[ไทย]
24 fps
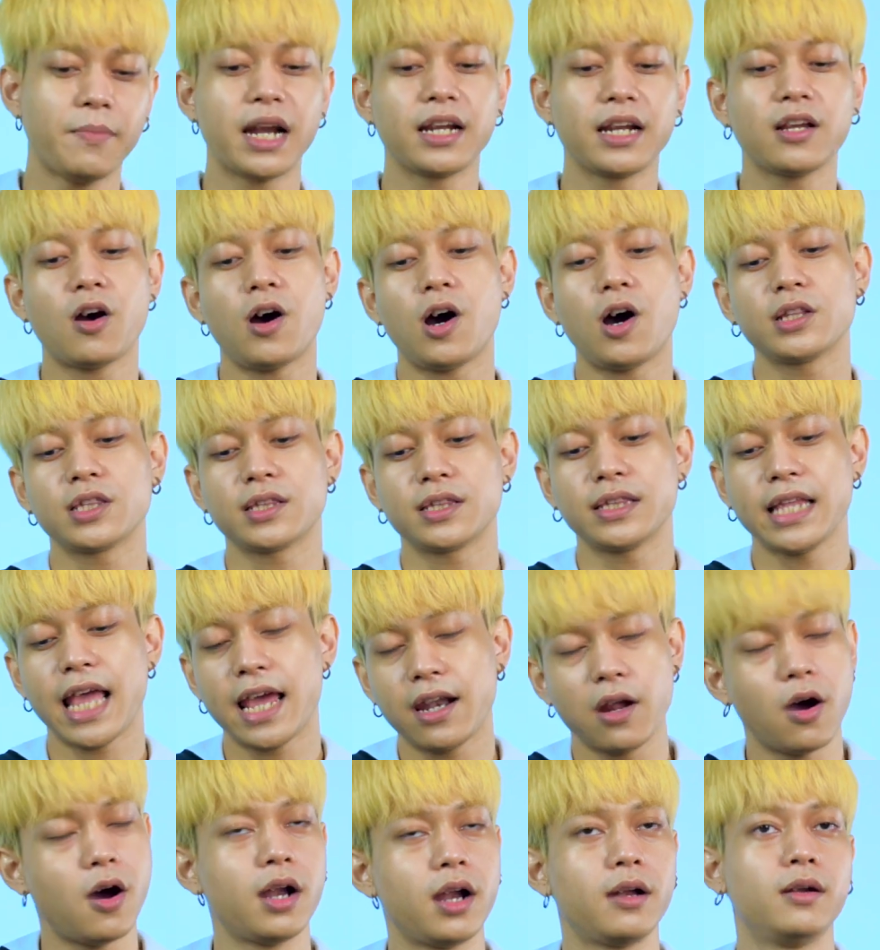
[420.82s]
มันก็แน่
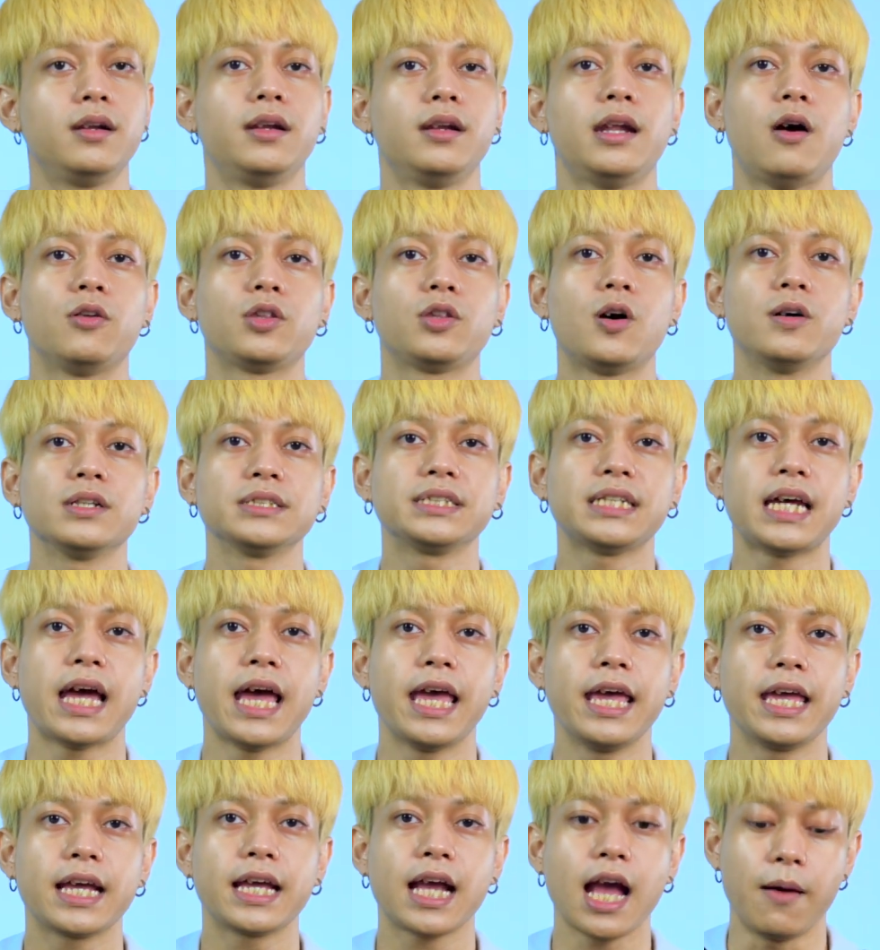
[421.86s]
นอนเราต้อง
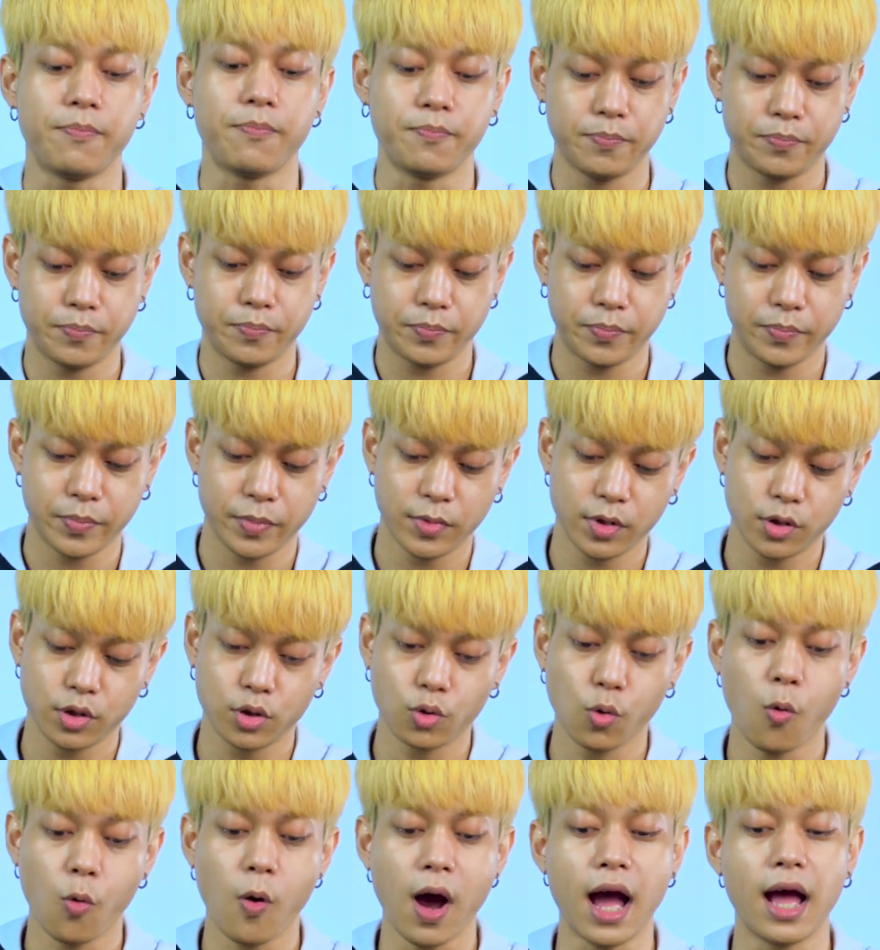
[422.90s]
ใช้กับ
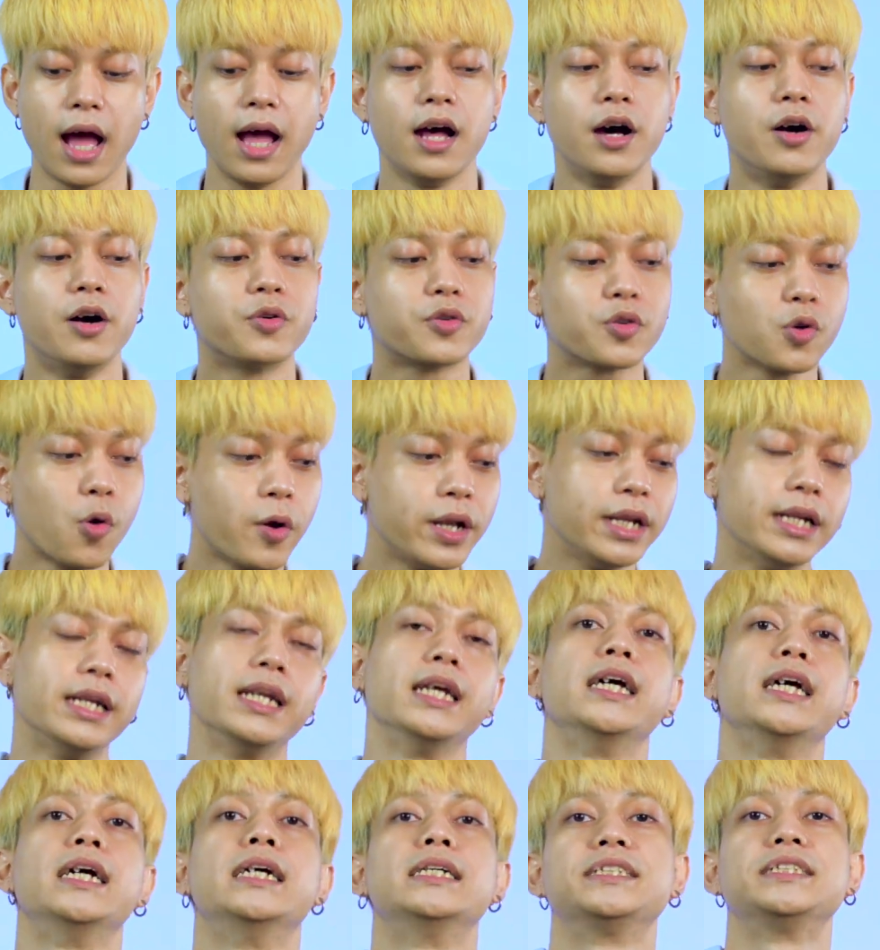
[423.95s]
ตัวรุ่น
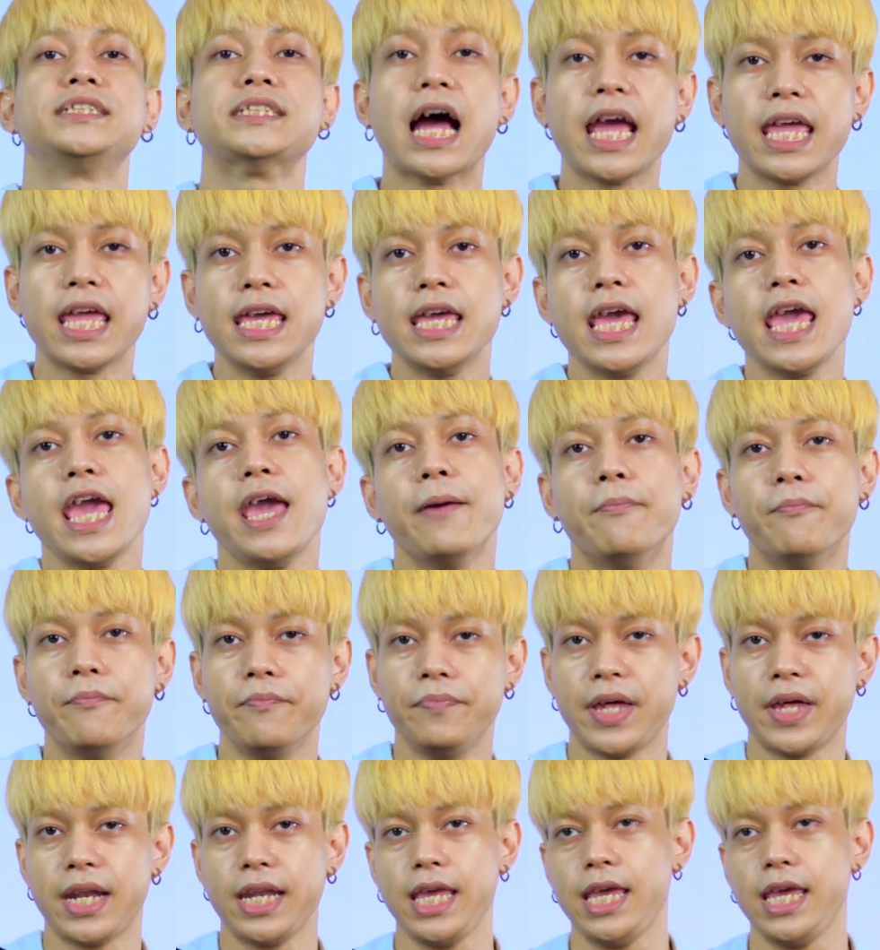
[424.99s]
ไซส์ เอ็ม นั่น